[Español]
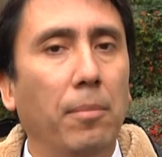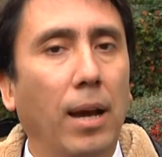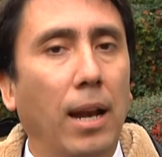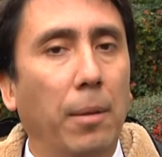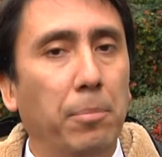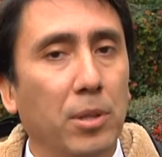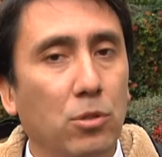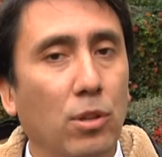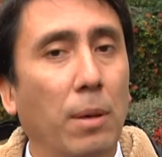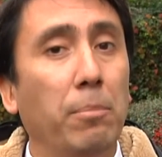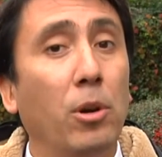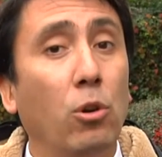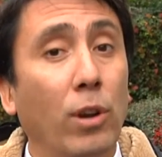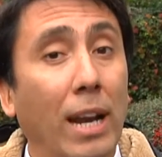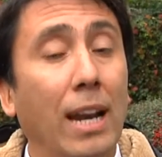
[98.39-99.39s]
las personas
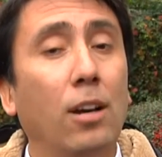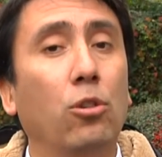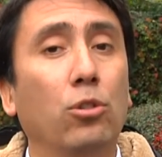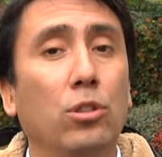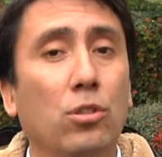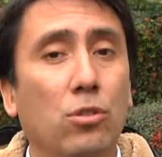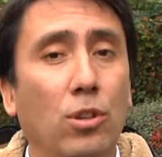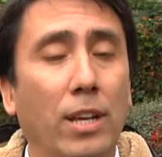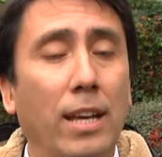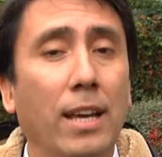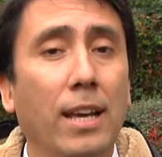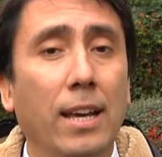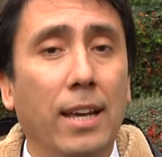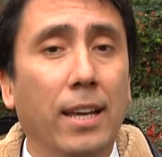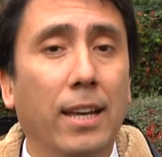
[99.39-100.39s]
mejorar las condiciones
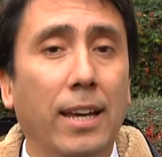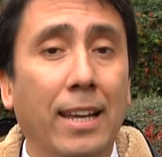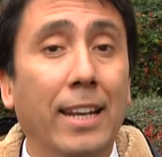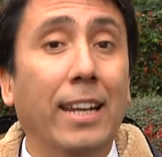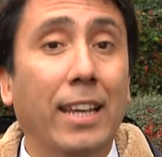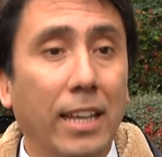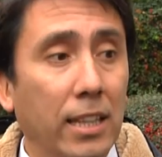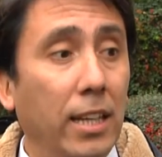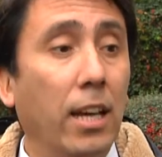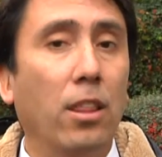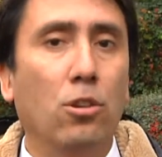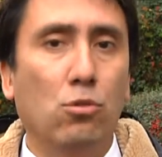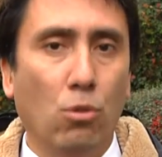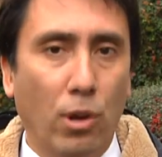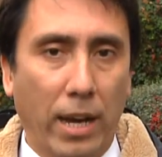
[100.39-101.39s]
eh, energéticas
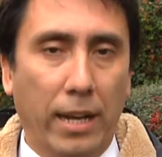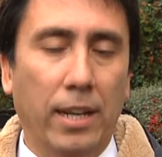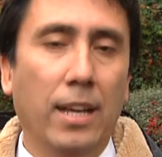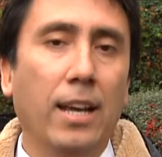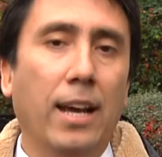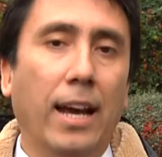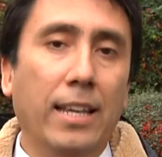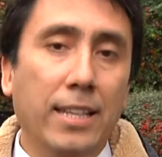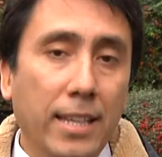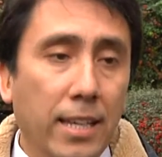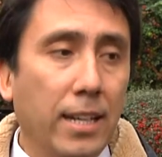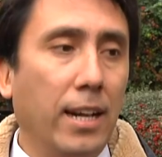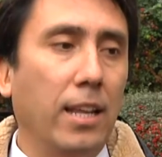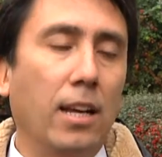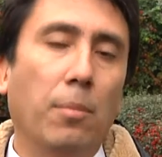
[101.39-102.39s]
de su hogar.
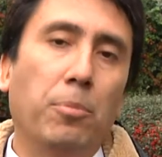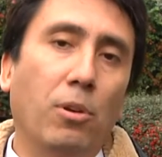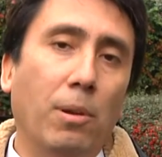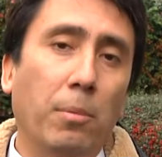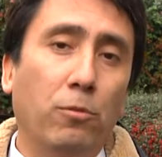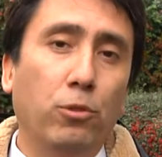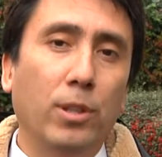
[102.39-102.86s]
Allí radica el problema